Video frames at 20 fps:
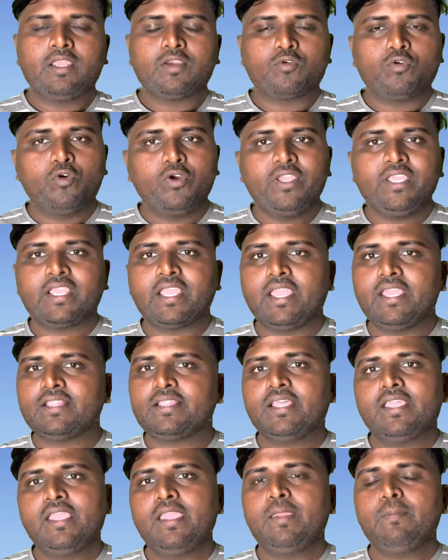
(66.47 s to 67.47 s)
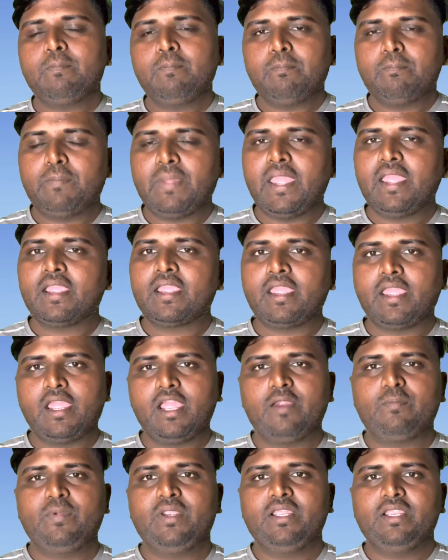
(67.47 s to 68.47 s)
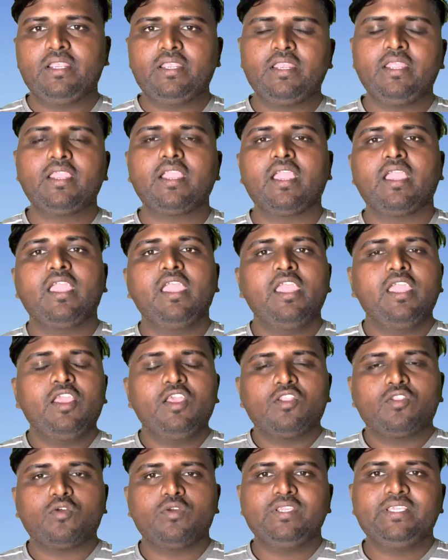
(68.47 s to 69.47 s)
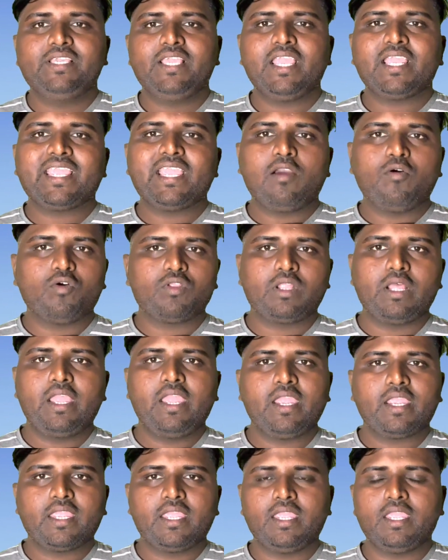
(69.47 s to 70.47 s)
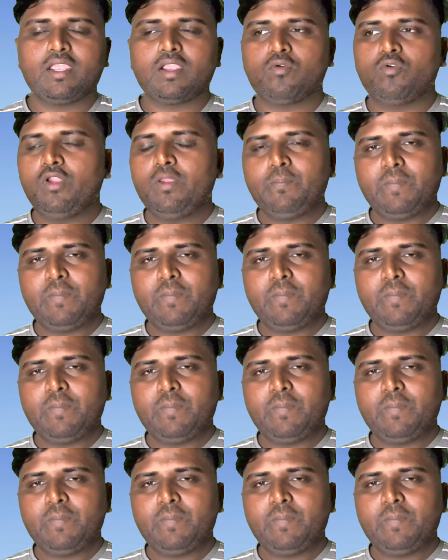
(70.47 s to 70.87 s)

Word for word: को ही कहते हैं बैंक एफडी ठीक है तो ये क्या होता है कि कोई